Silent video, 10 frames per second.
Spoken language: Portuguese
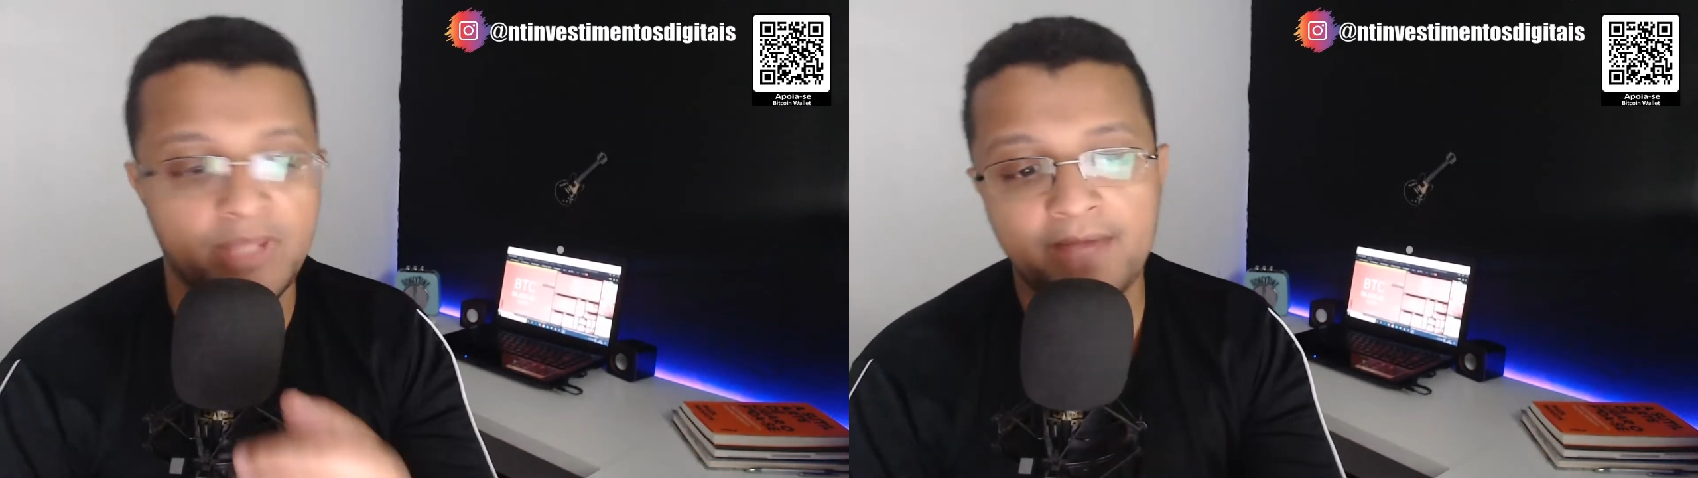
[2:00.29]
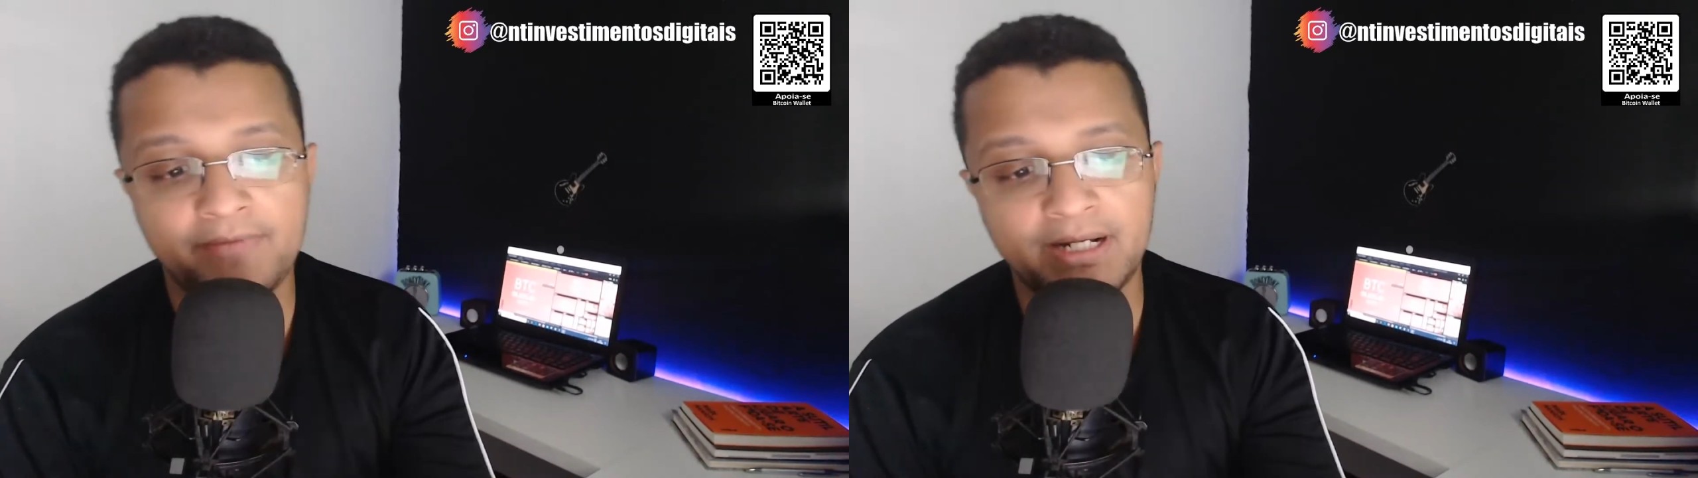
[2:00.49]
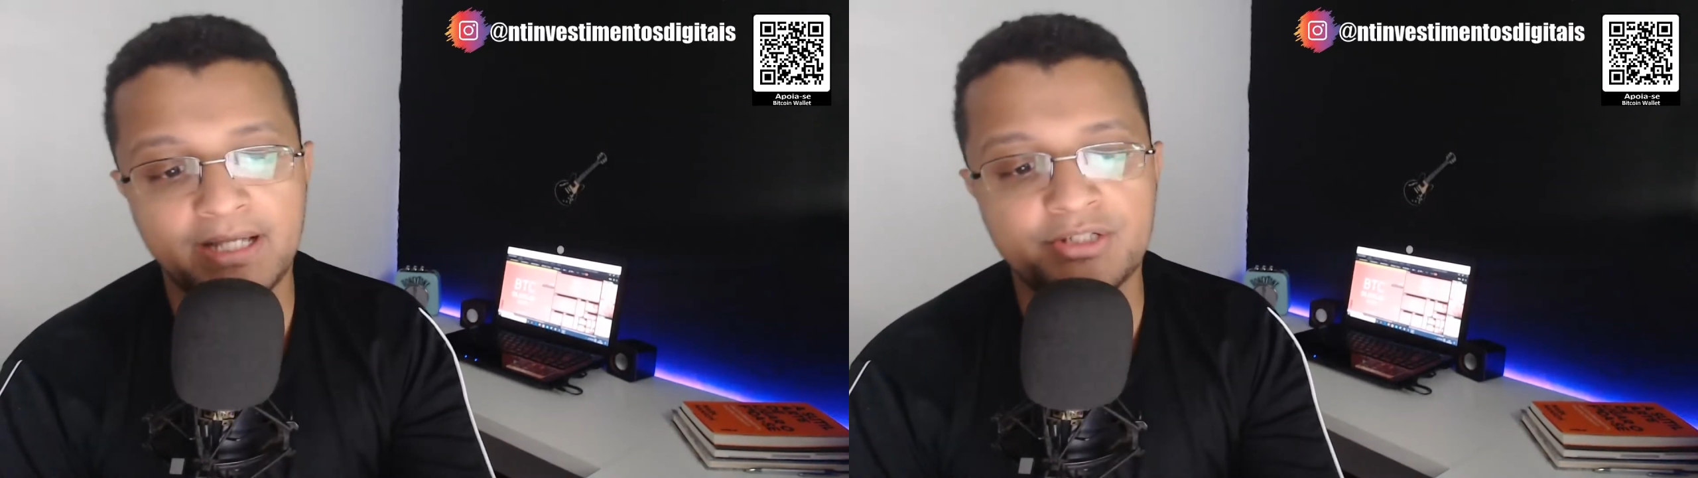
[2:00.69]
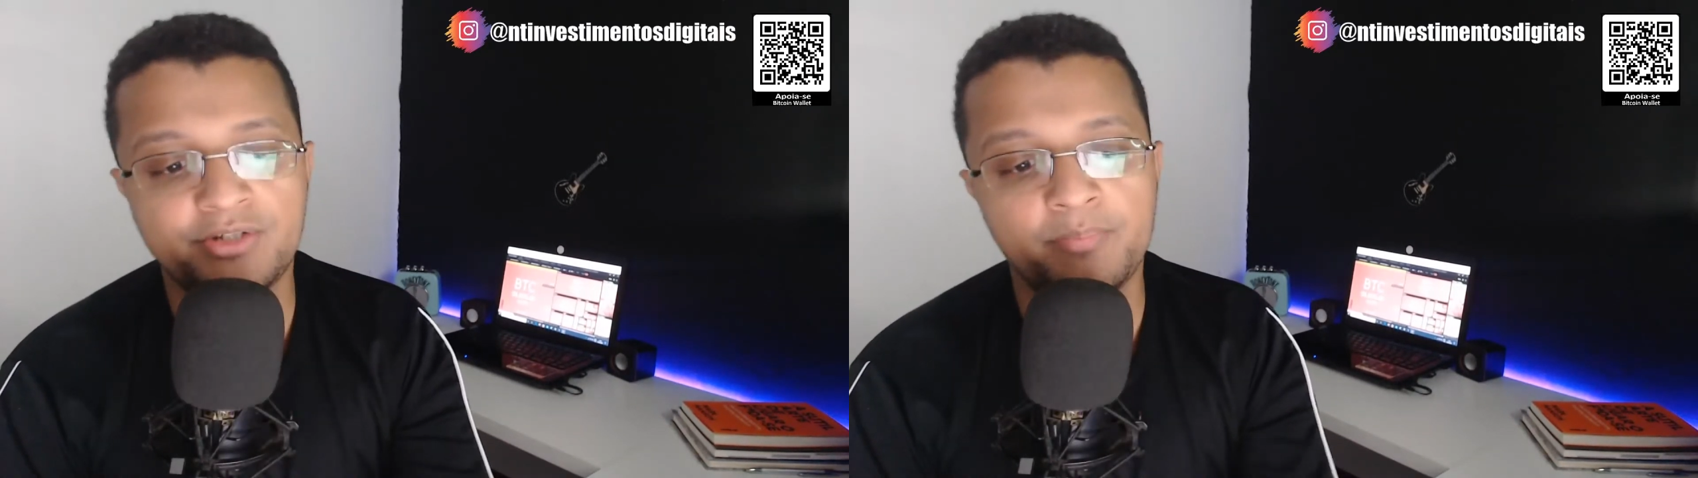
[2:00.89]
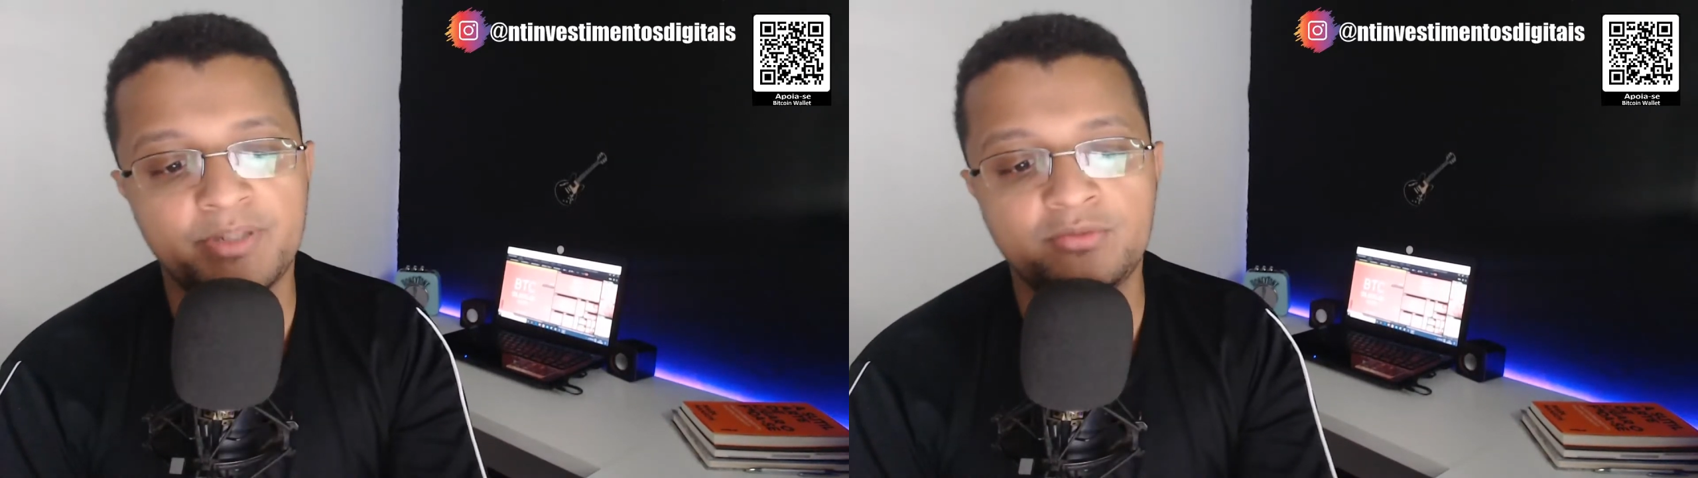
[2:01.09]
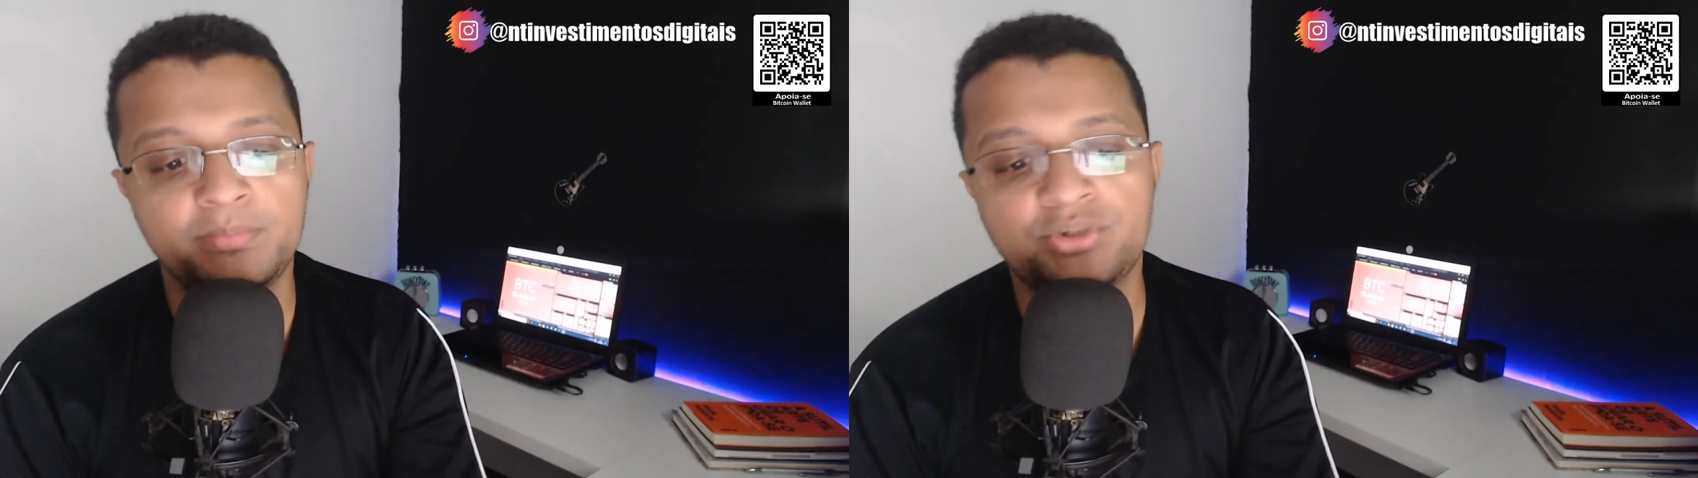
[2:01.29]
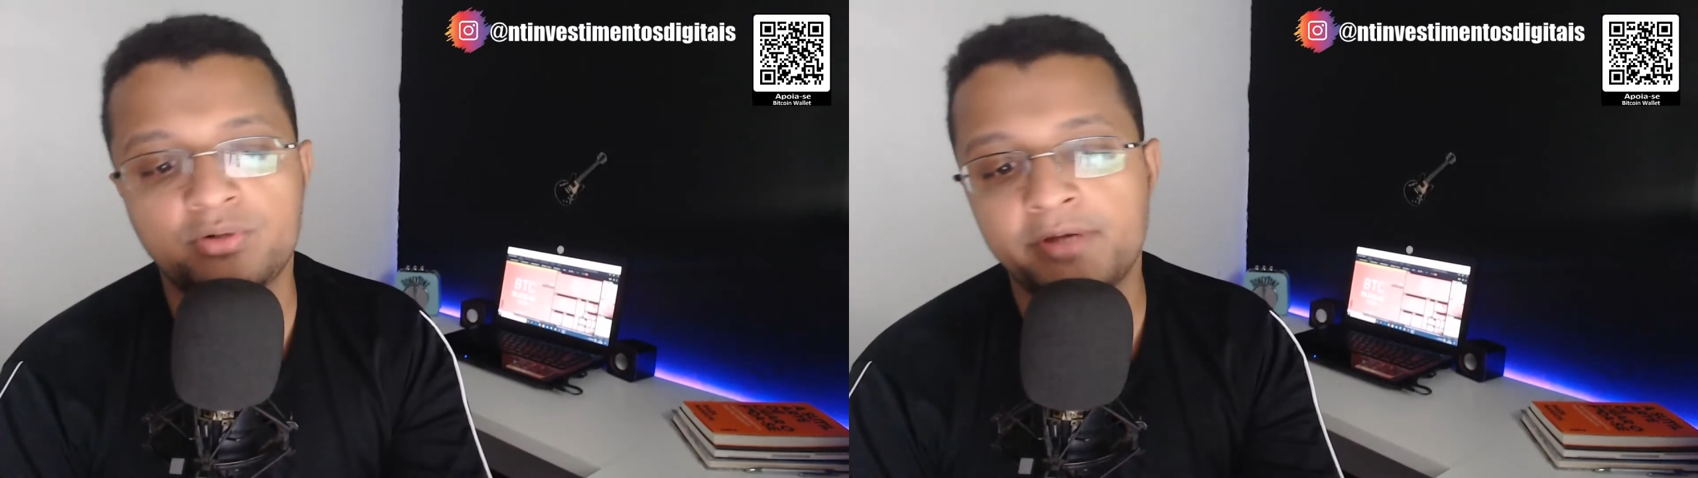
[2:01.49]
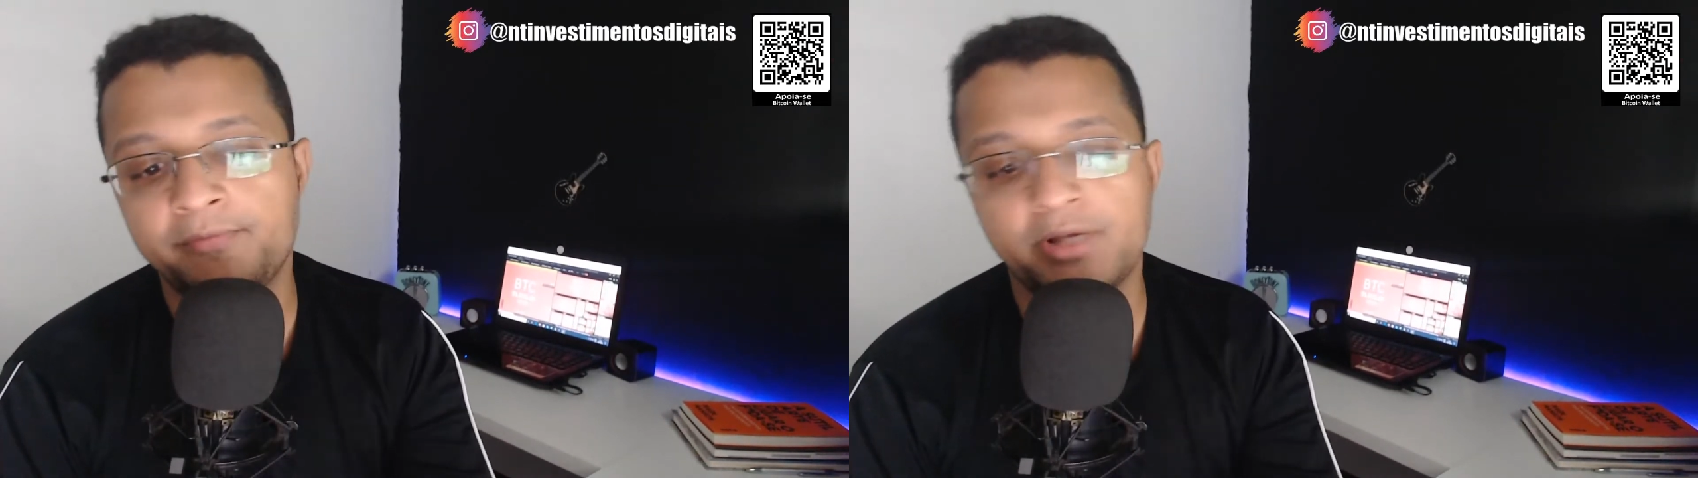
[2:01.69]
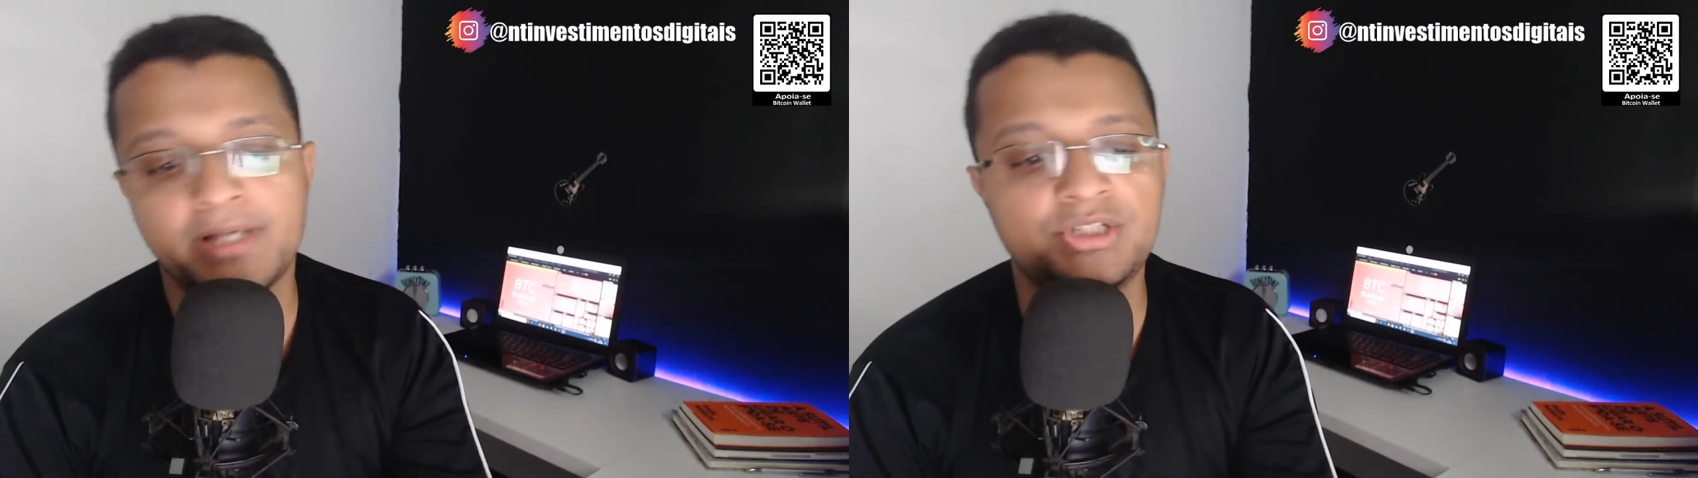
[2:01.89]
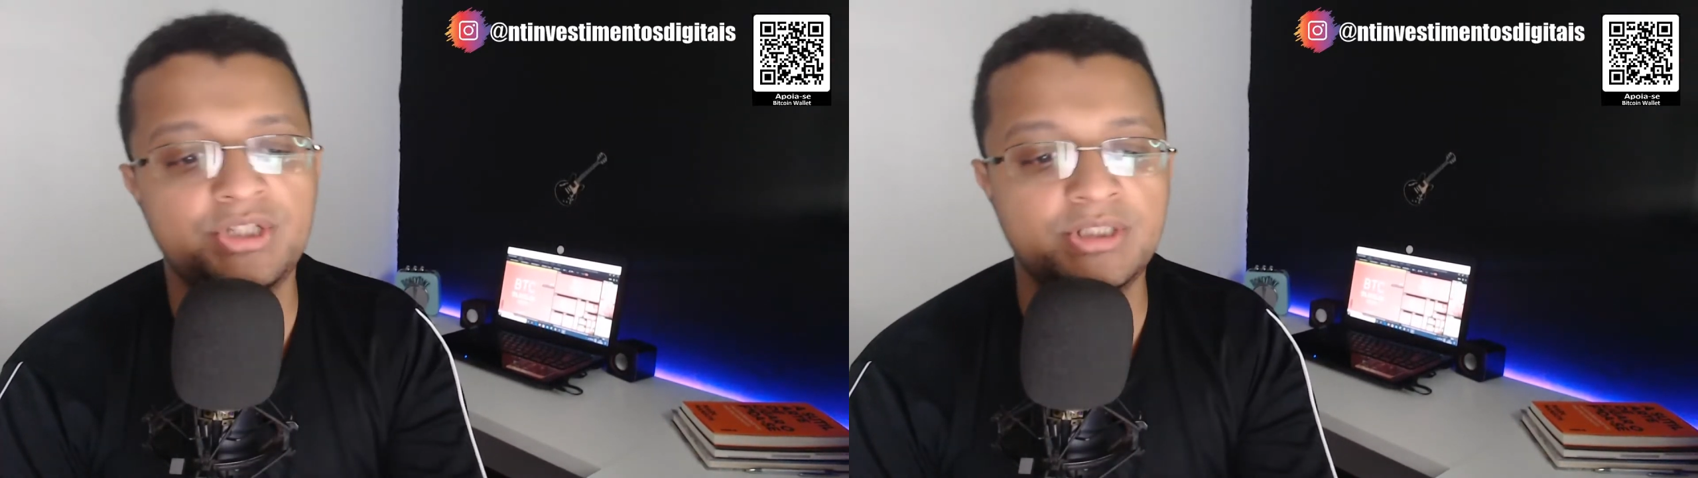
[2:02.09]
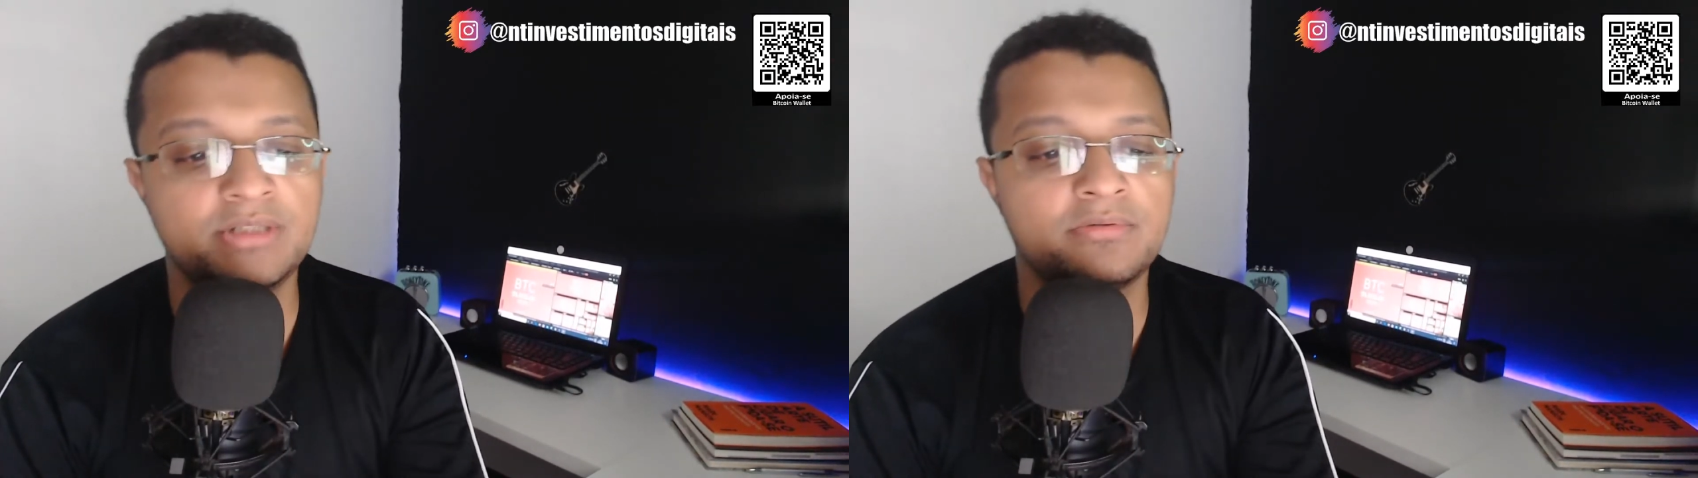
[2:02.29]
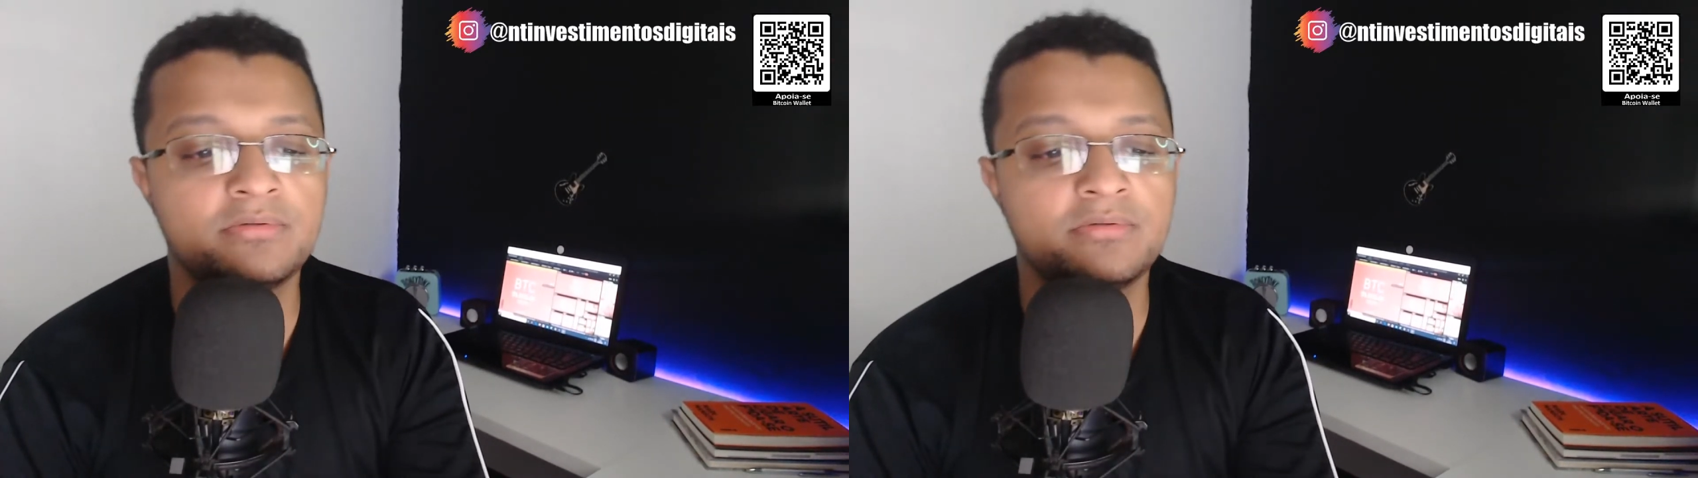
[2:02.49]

É verdade que o preço do Bitcoin foi atingido